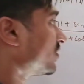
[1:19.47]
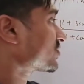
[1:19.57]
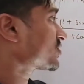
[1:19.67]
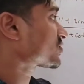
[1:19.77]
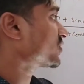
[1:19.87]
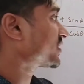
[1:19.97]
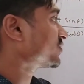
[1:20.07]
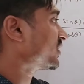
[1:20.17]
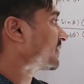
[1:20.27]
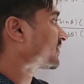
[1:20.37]
कॉस स्क्वायर
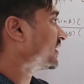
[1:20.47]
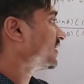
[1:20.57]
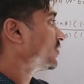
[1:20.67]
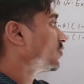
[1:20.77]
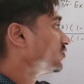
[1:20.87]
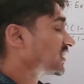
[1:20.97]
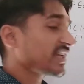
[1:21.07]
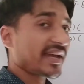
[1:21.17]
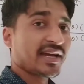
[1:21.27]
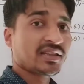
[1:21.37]
जो है आपका उधर
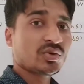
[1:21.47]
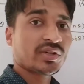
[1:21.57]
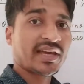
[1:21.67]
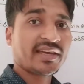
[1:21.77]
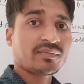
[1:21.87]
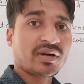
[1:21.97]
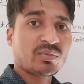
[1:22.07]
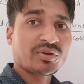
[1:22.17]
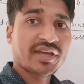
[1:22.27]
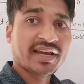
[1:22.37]
जाएगा तो क्या एक
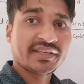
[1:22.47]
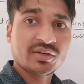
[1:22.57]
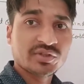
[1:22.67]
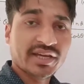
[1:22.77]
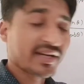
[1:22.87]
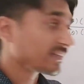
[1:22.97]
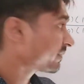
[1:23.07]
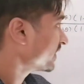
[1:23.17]
फार्मूला हो जाएगा ये हो जाएगा